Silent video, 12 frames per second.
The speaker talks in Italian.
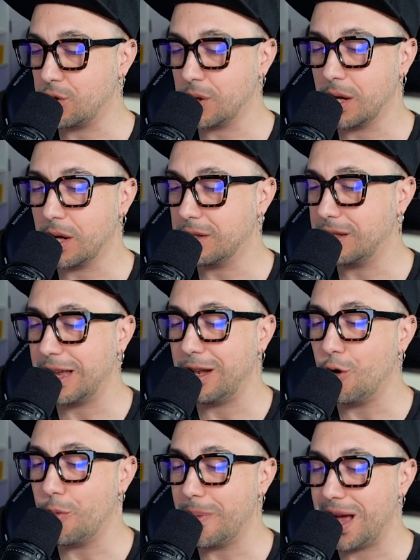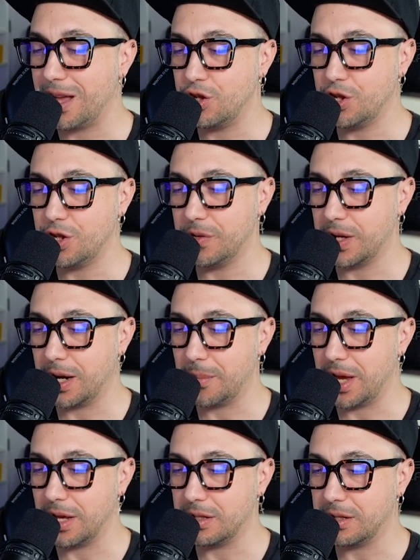cioè te lo mangi
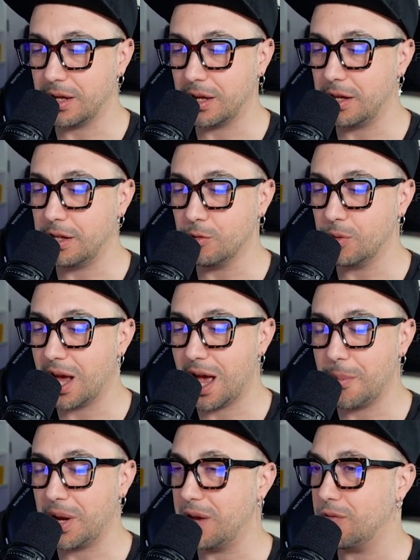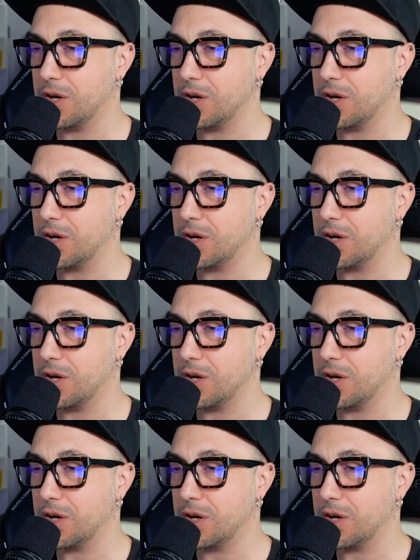veramente in un amen,